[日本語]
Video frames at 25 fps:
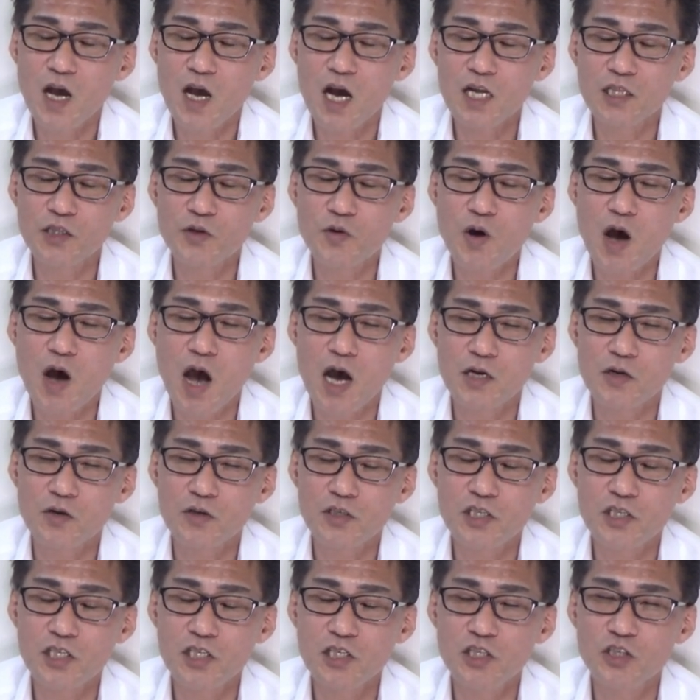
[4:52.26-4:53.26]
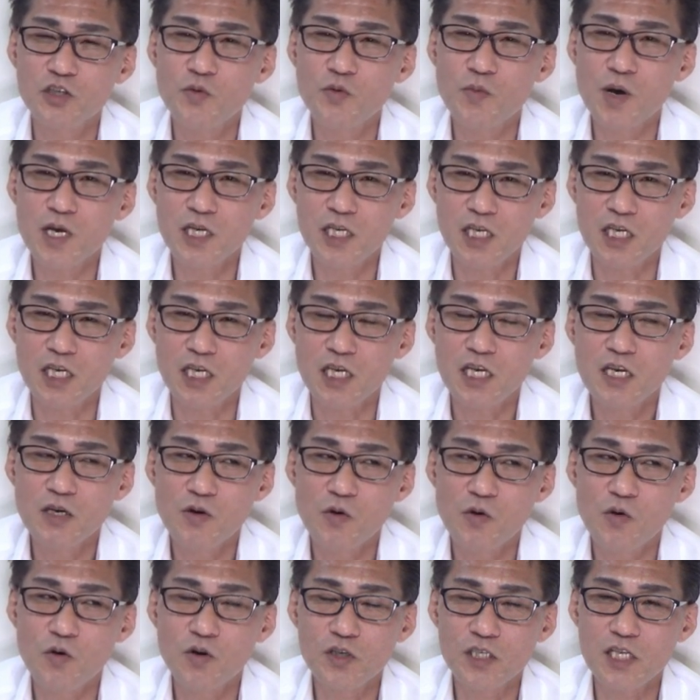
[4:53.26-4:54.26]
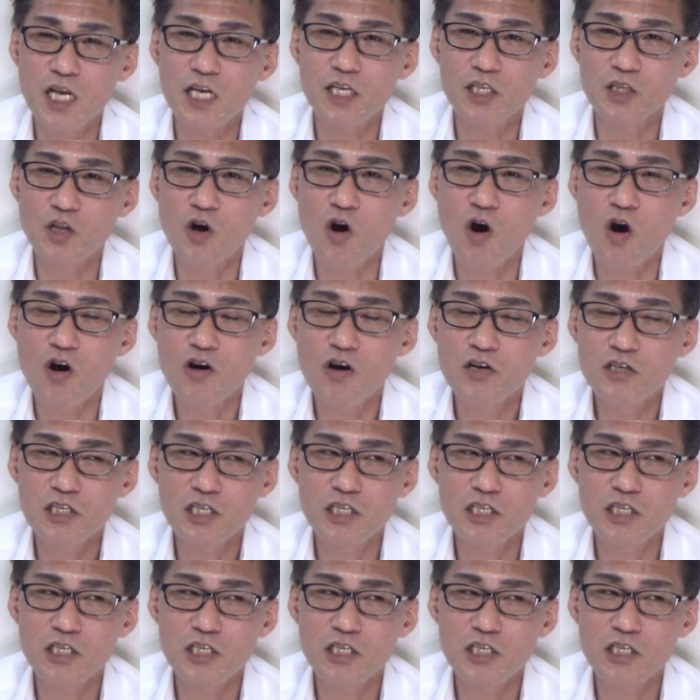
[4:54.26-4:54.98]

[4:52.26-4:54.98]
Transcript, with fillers: あとは、あの、心臓麻痺起こした人、